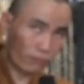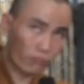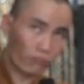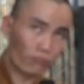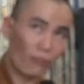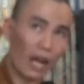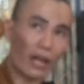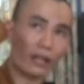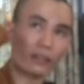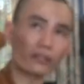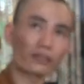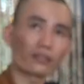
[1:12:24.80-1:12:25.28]

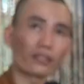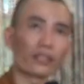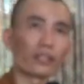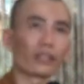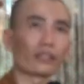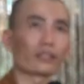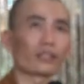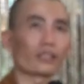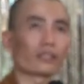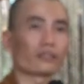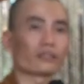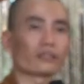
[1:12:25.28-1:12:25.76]
bật
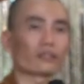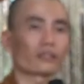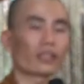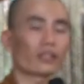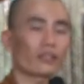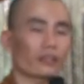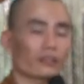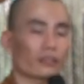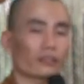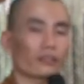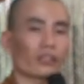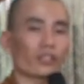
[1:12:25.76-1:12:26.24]
điện lên,
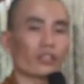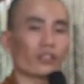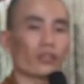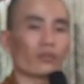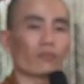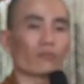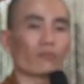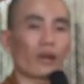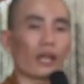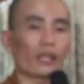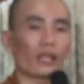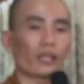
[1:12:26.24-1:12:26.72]
thích thì
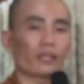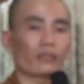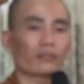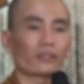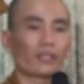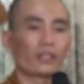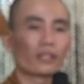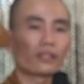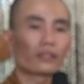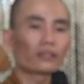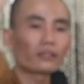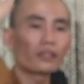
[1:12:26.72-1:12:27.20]
dùng bật lên,
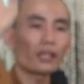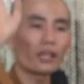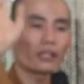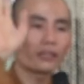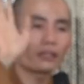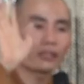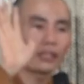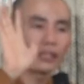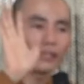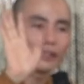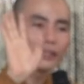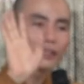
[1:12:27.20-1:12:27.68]

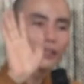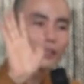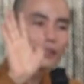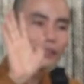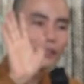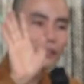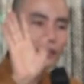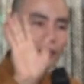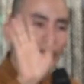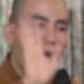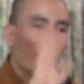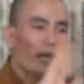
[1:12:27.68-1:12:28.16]
thích thì
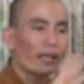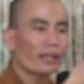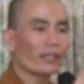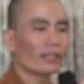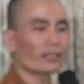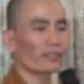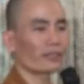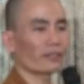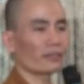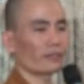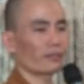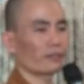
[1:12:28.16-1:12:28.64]
tắt.
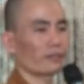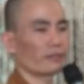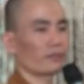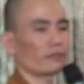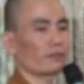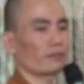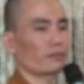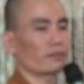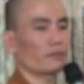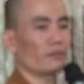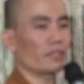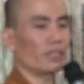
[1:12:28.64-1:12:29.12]

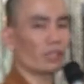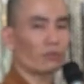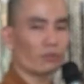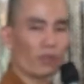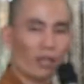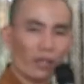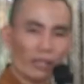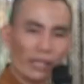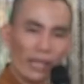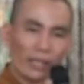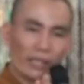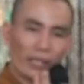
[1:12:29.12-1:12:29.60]
Mình
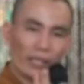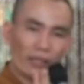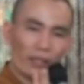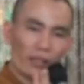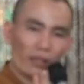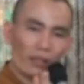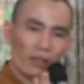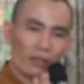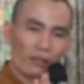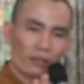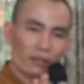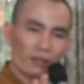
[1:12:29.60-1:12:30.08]
không có khả năng
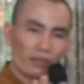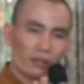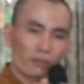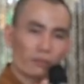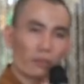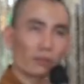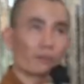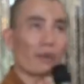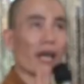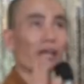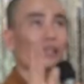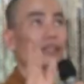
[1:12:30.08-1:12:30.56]
đó,
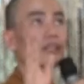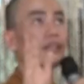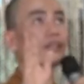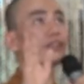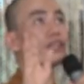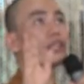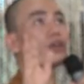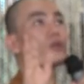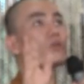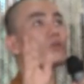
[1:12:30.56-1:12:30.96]
mình bật lên nó để